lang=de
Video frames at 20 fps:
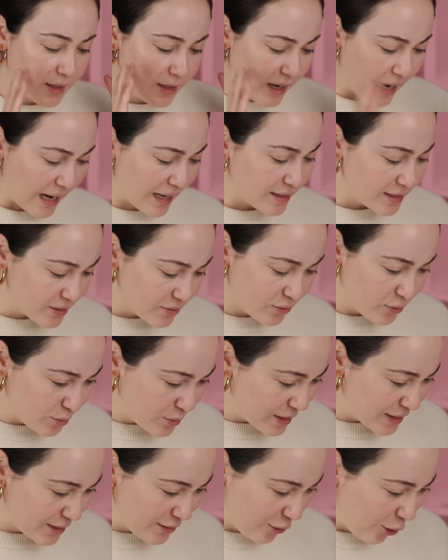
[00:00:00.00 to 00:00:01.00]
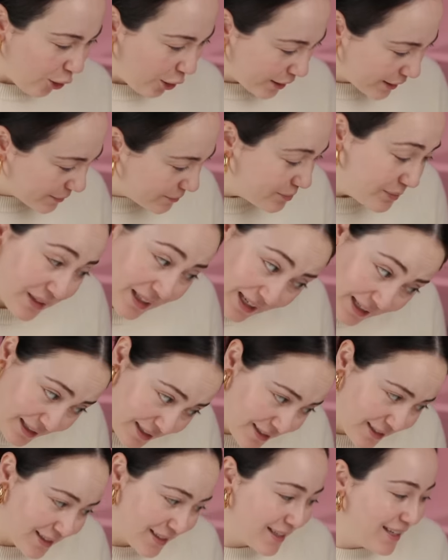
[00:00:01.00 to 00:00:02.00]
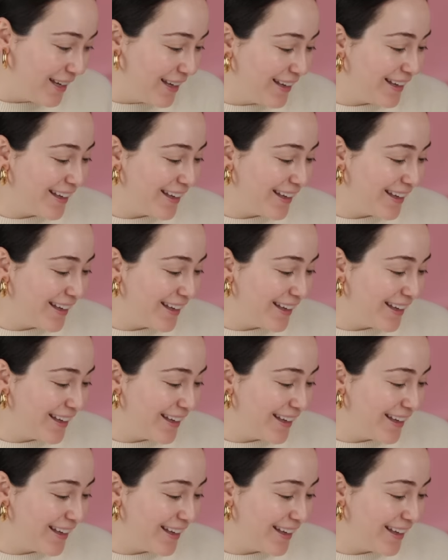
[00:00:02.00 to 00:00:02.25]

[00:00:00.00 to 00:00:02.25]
Alles für mich neu, denke ich.